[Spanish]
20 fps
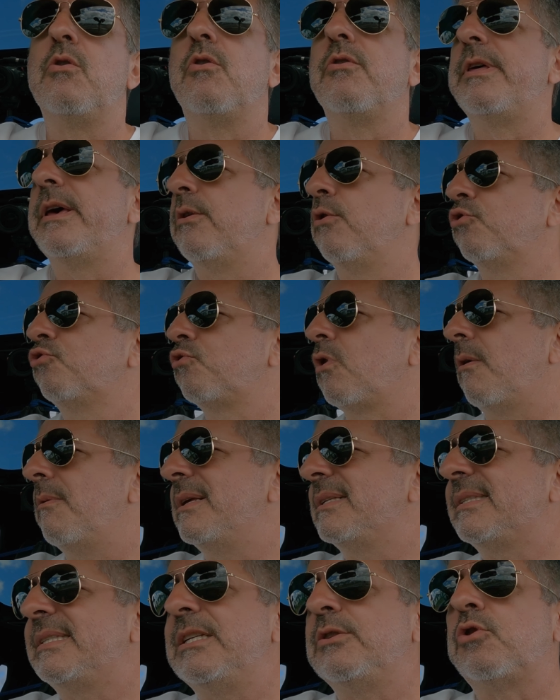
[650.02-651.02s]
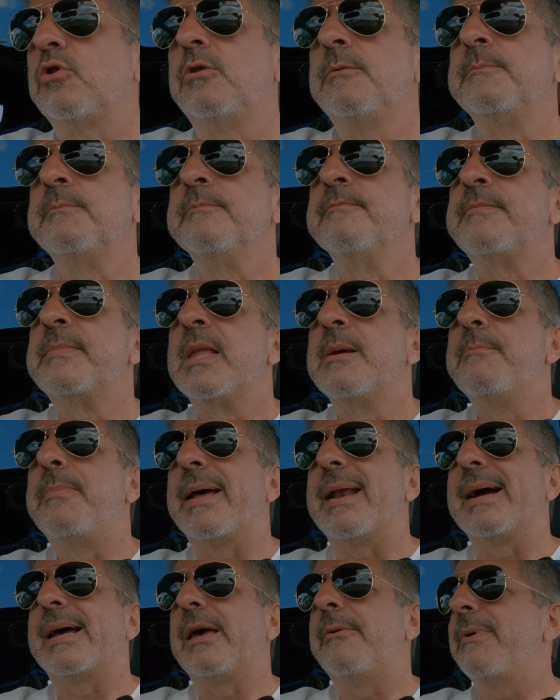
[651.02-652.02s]
los dedos, suavecito,
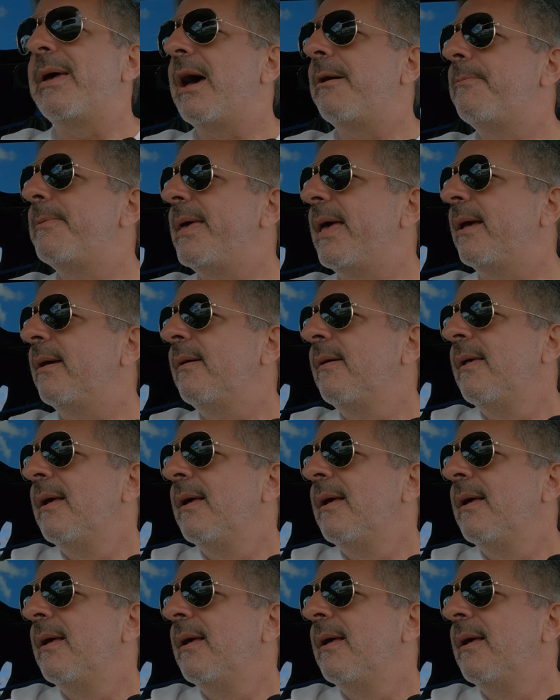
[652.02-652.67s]
para que veas bien